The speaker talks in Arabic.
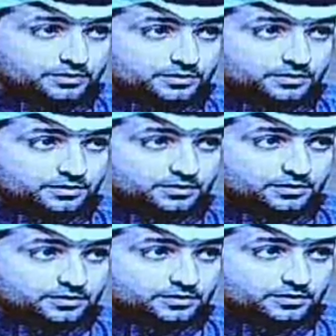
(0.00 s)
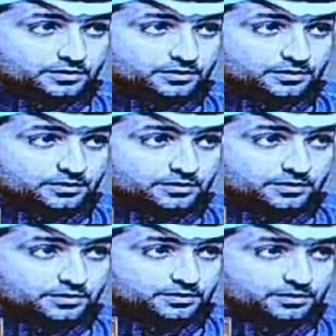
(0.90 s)
إن كان للاعب
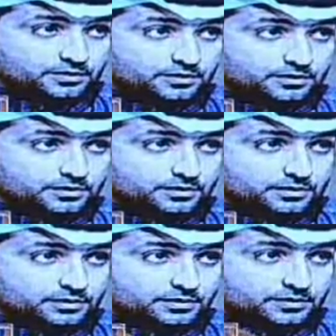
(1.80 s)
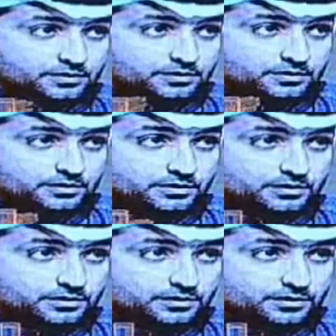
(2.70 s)
حق يجب
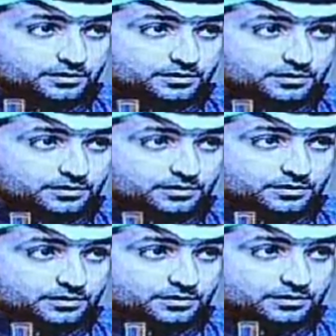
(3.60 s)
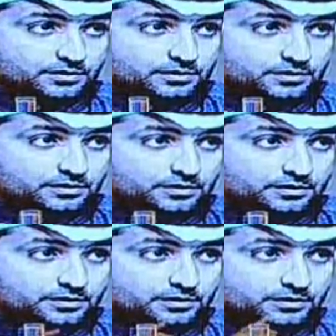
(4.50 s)
أن ينصف فيه
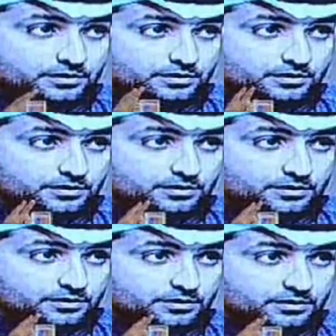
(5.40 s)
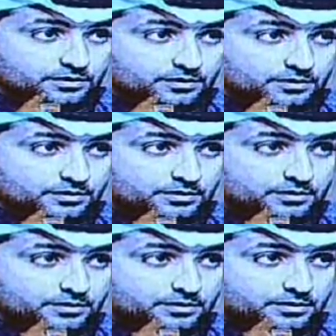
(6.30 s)
إذا لم يكن له حق
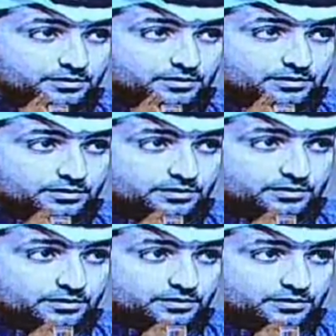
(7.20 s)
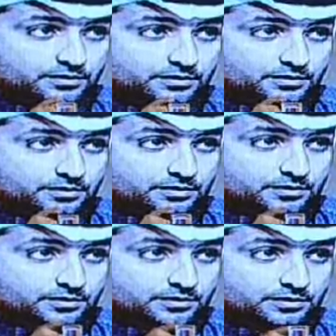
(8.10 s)
يجب ان ينصف الاتحاد يجب أن يعاقب. ورئيس